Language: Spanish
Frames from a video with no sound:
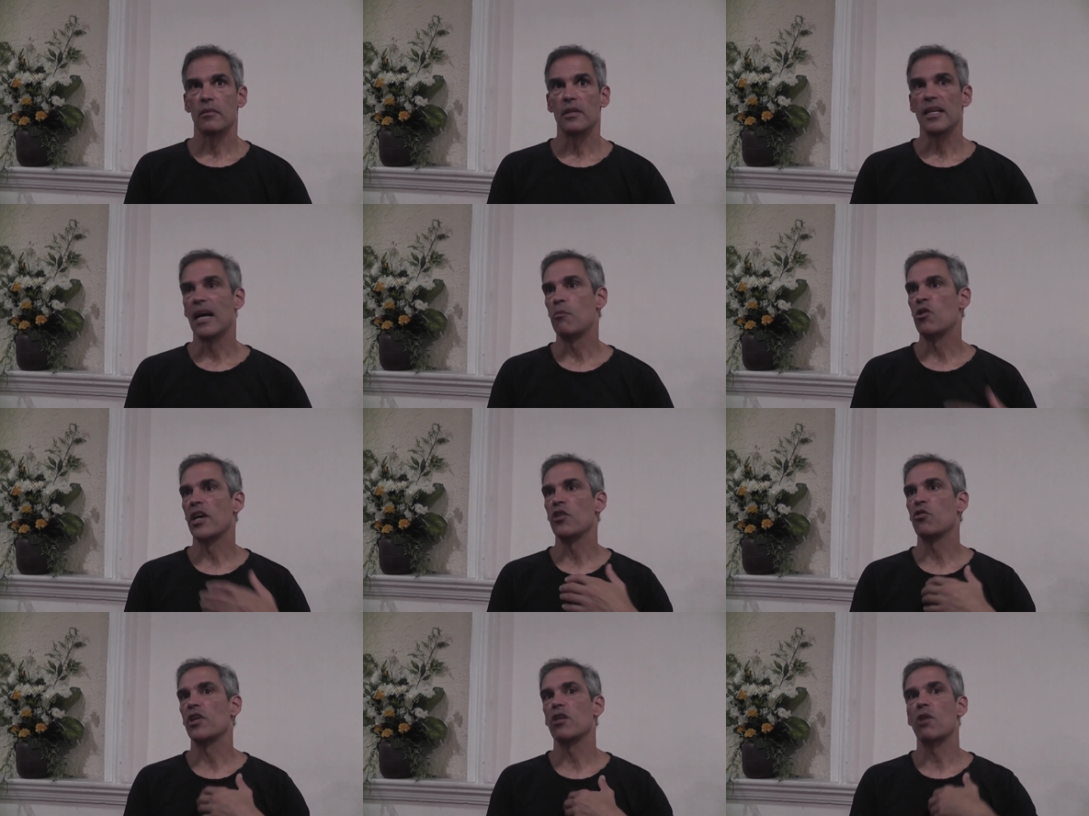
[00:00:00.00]
Digamos que
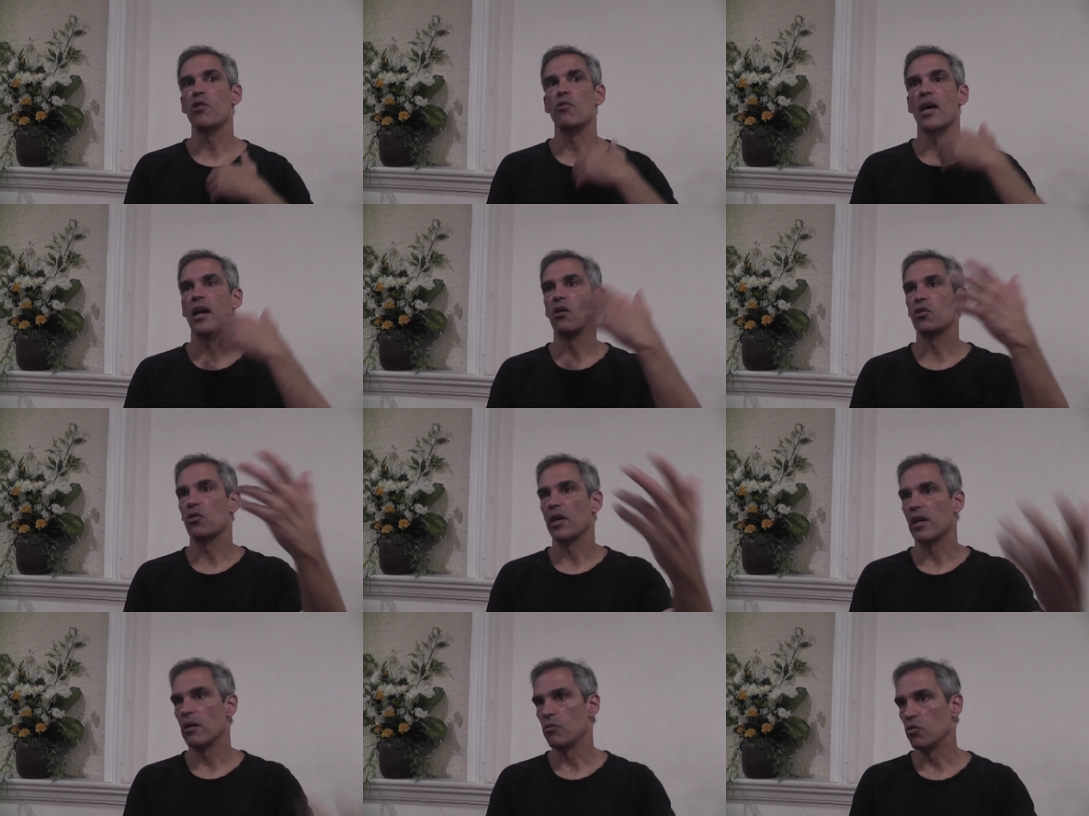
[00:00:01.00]
yo quiero ayudar a otros
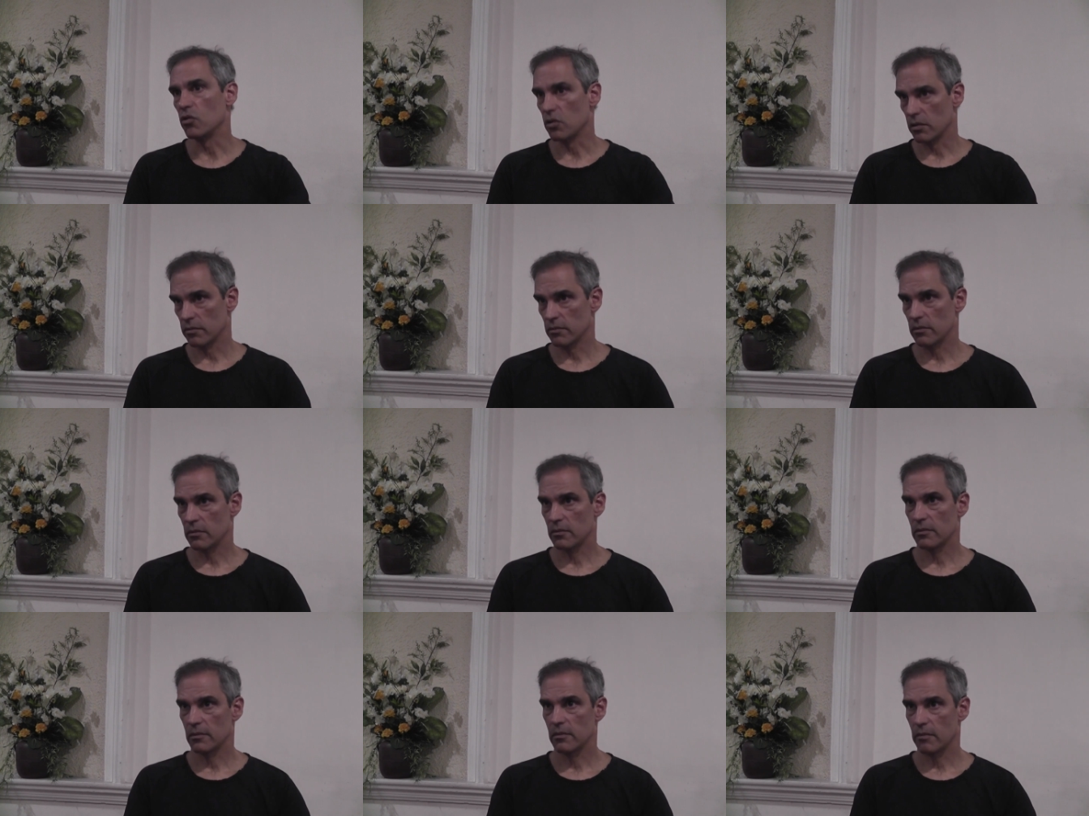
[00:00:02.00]
en el mundo,
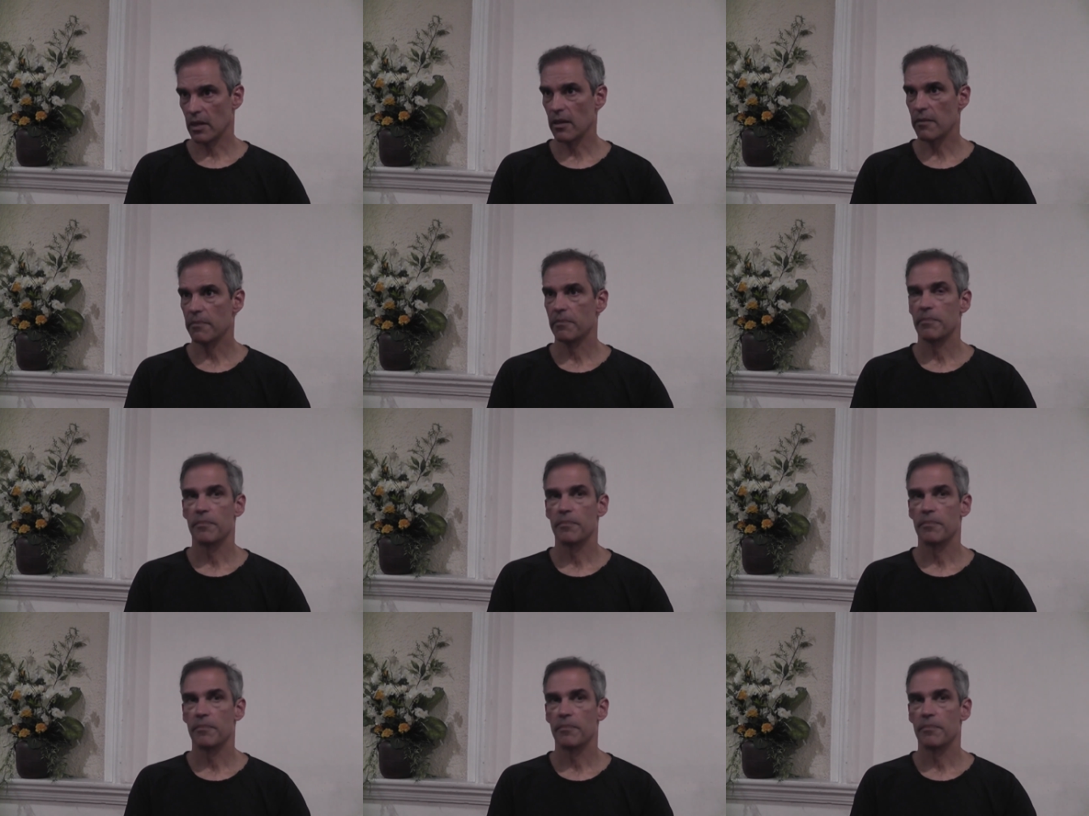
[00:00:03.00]
¿verdad?